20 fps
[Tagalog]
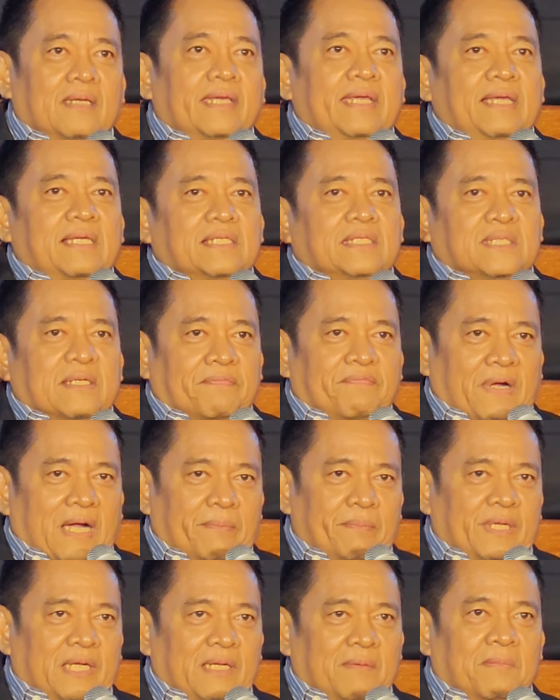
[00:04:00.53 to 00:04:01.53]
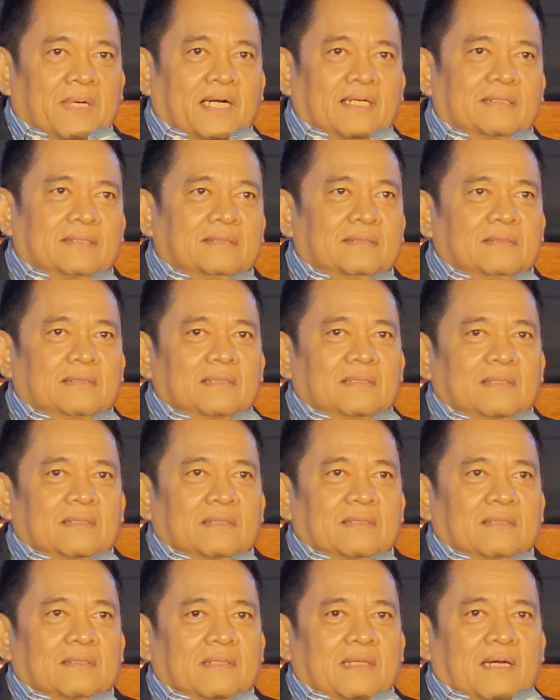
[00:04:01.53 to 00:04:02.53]
he is a family man
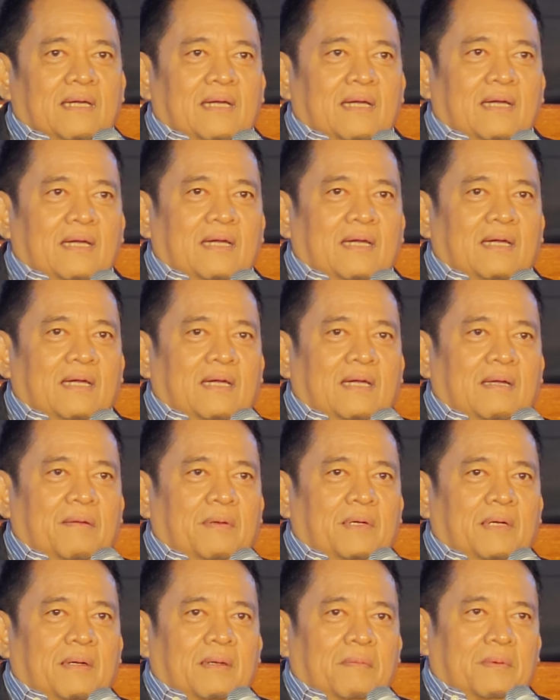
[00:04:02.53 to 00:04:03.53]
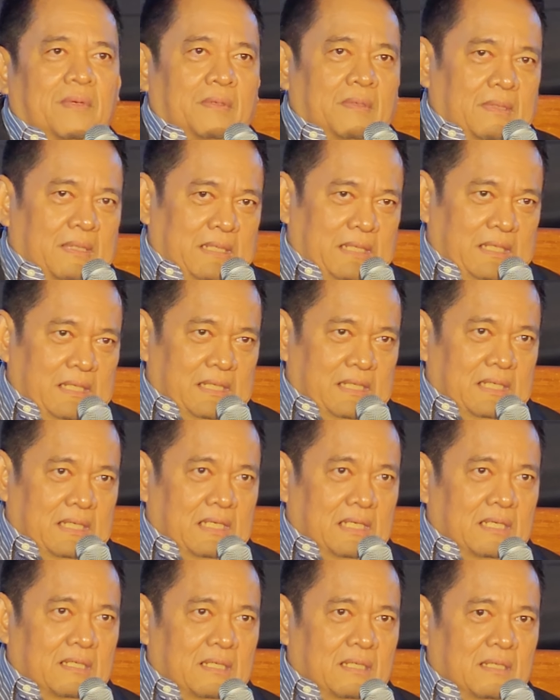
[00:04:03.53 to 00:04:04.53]
na ang,
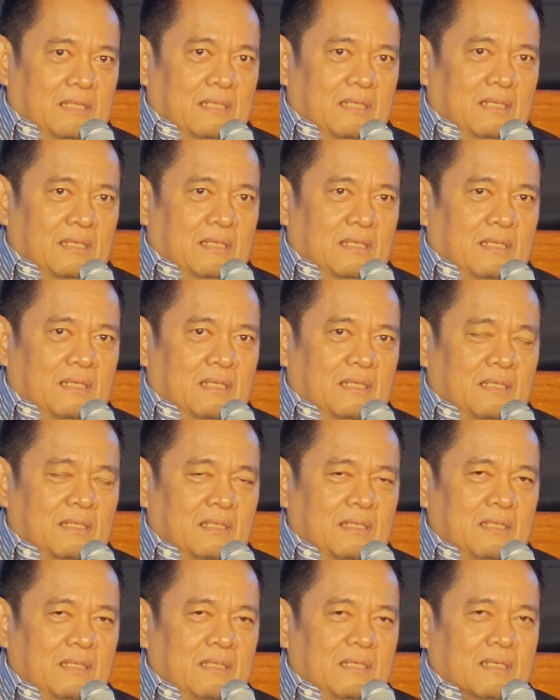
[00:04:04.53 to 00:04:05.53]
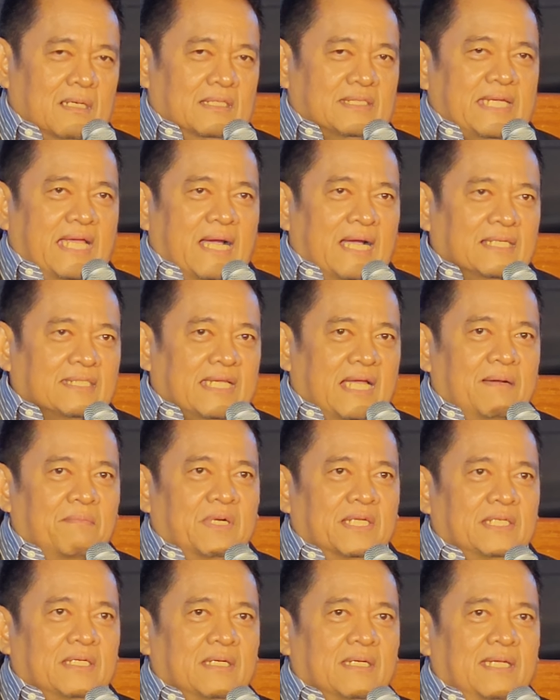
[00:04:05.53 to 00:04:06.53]
ang uh,
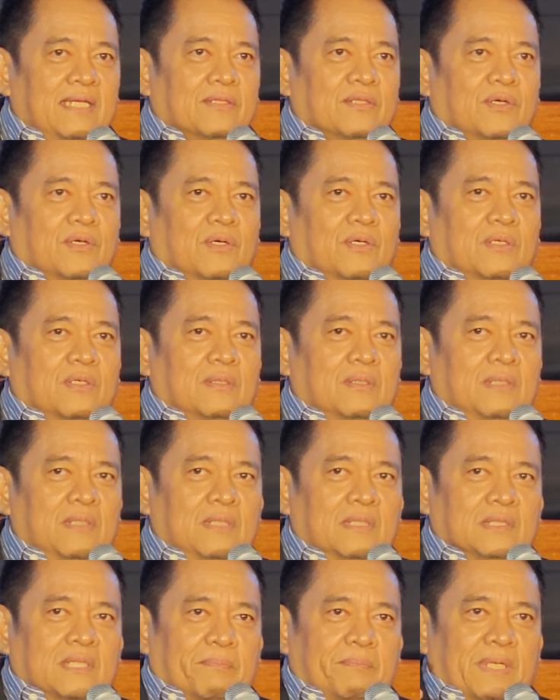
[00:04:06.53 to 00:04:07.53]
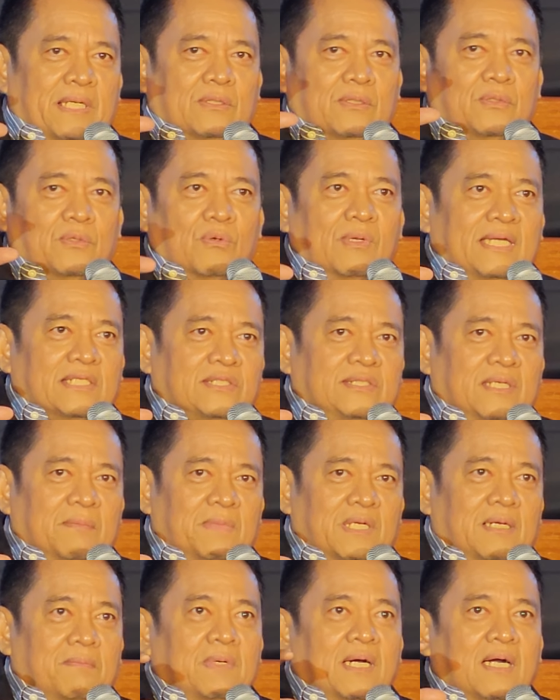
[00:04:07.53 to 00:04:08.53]
kasakasama niya rito sa pagtuklas
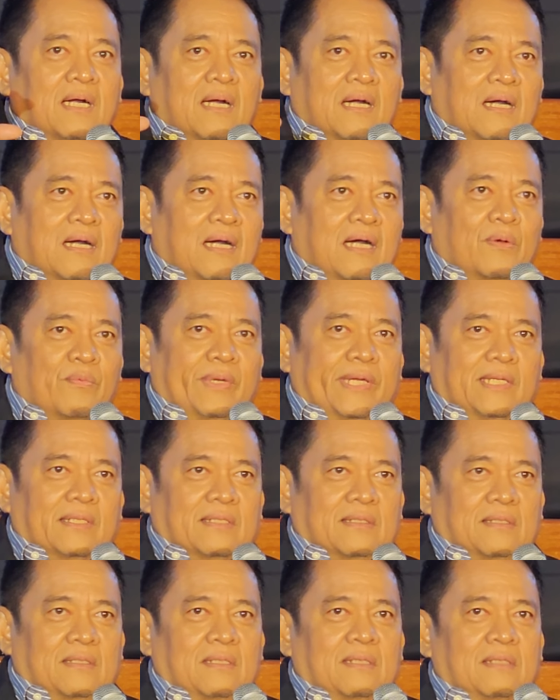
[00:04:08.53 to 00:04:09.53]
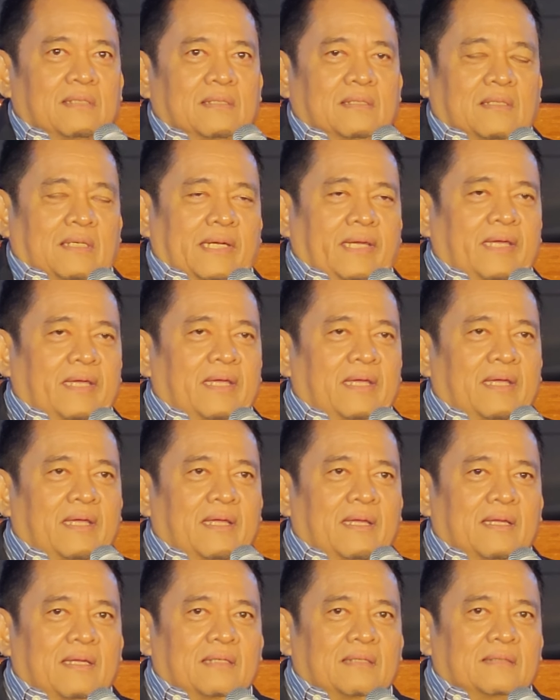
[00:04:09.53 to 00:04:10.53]
ng mga mga aawit,
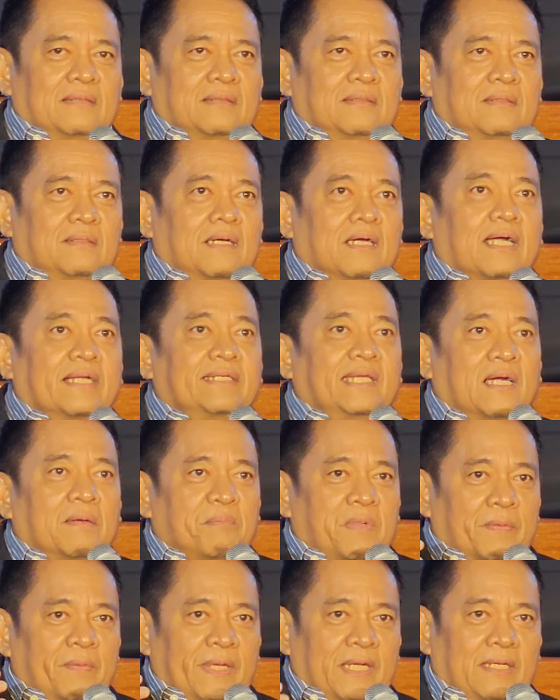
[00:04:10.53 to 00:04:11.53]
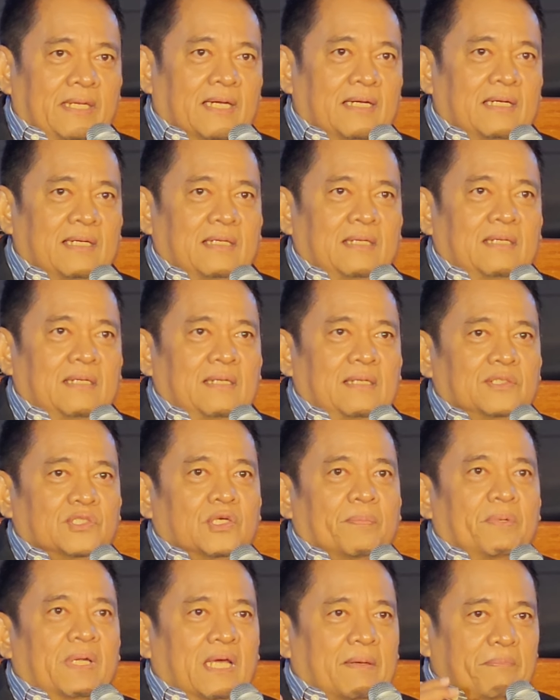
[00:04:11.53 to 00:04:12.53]
eh, kanyang pamilya.
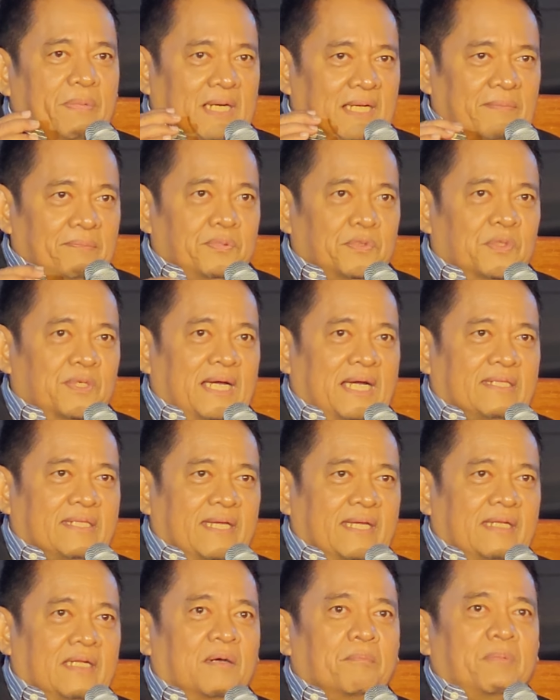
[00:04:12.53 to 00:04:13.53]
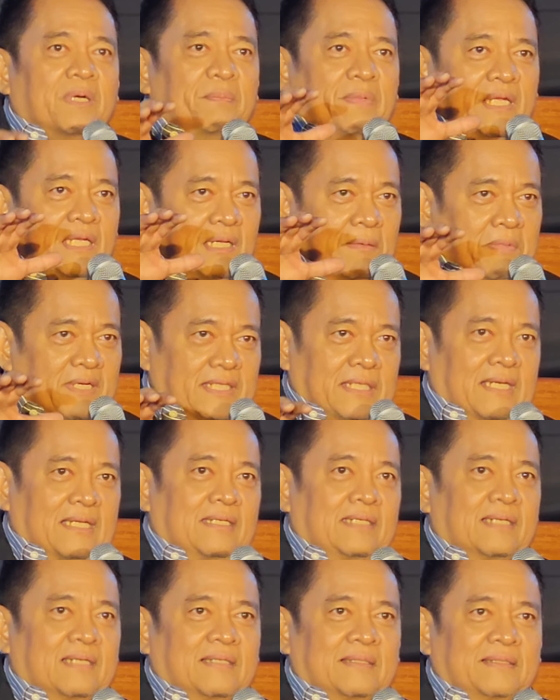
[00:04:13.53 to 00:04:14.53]
So palakpakan po natin ang pamilya
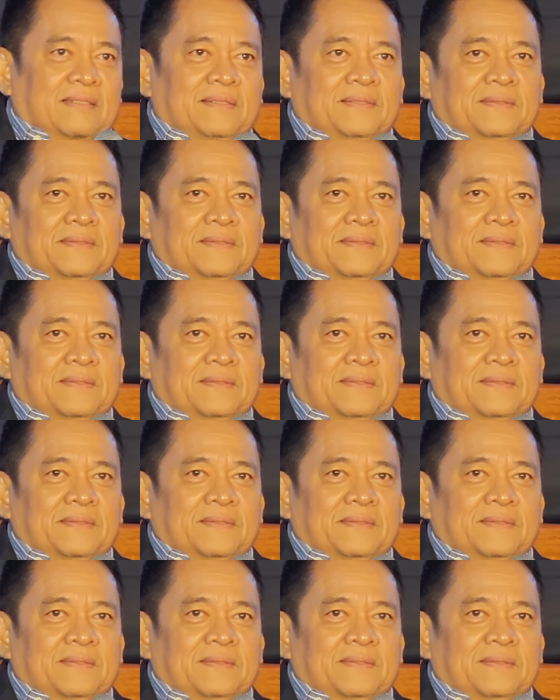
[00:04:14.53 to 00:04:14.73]
Batalyon.